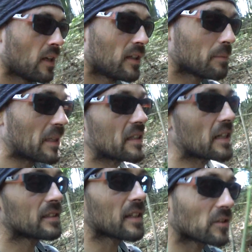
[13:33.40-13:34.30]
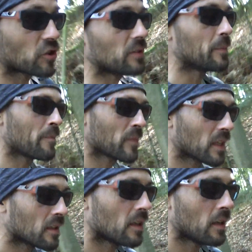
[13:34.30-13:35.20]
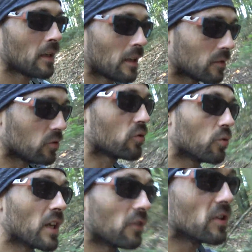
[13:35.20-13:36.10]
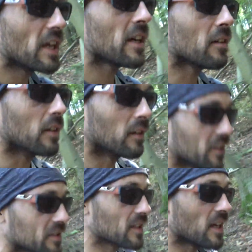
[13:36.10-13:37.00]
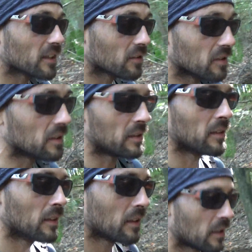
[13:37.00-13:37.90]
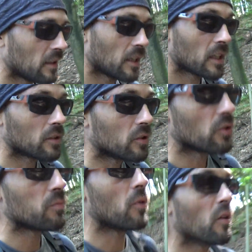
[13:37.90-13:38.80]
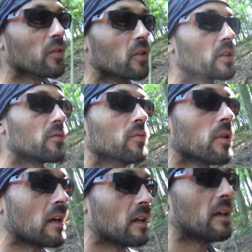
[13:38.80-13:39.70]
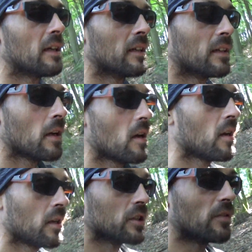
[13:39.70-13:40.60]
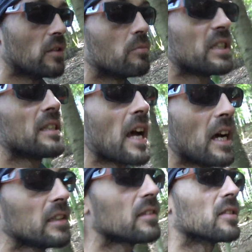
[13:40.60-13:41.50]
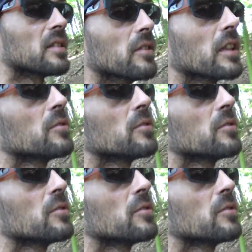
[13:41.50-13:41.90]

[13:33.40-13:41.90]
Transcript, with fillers: spécial singe. Du coup, il y a une aire, un snack, jeu pour enfants et tout. J'ai fait une petite halte, c'est vrai,